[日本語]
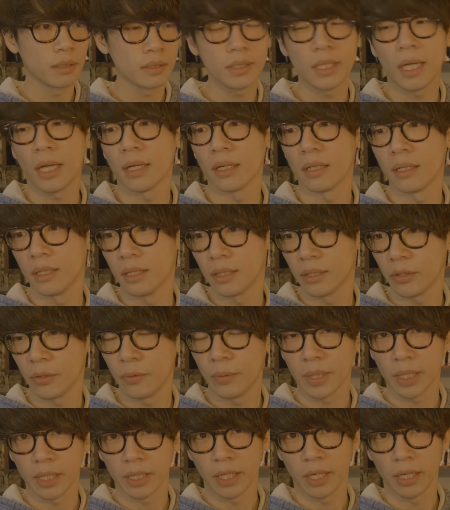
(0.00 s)
さあ、と
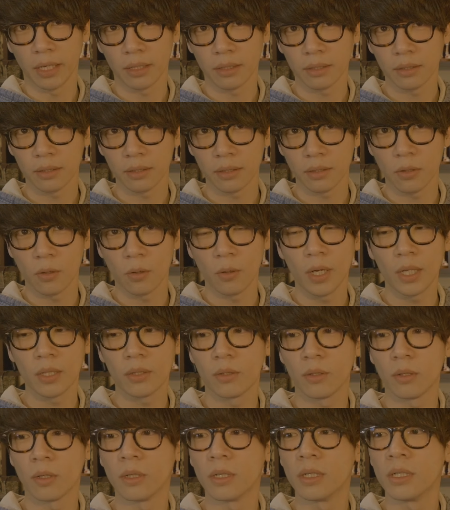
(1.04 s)
いうわけでこの
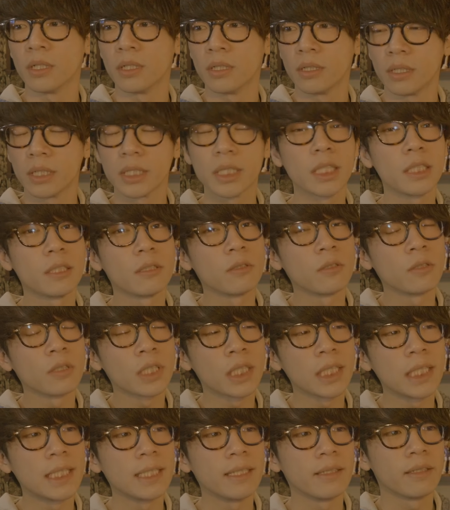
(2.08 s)
後引き
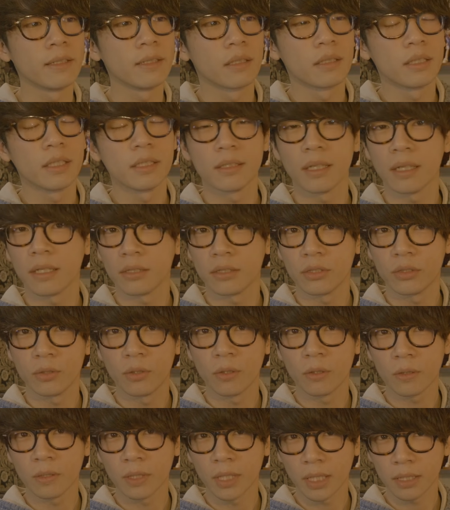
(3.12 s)
続きにせんじゅ
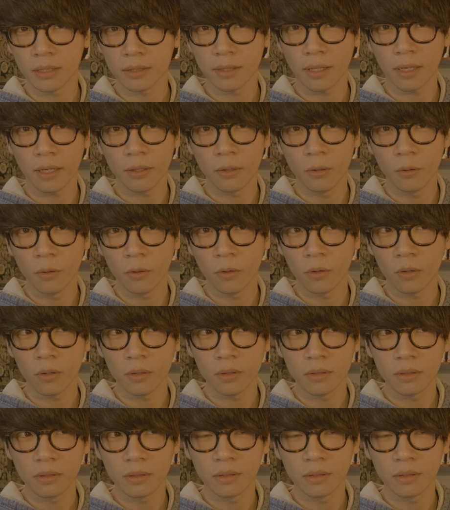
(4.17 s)
うろくねん最後の